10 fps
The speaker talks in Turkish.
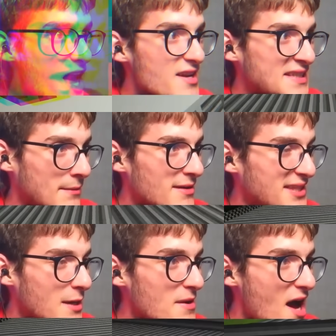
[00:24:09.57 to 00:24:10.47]
Yani
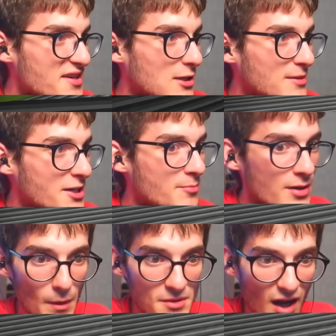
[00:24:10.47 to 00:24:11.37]
Samantha ile ben
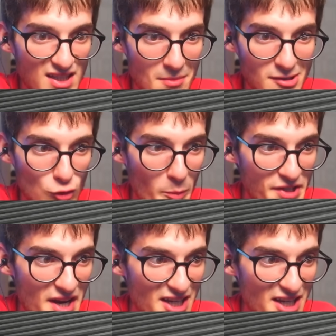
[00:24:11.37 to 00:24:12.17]
ayrılabilirim. Bir dakika Samantha sohbete ne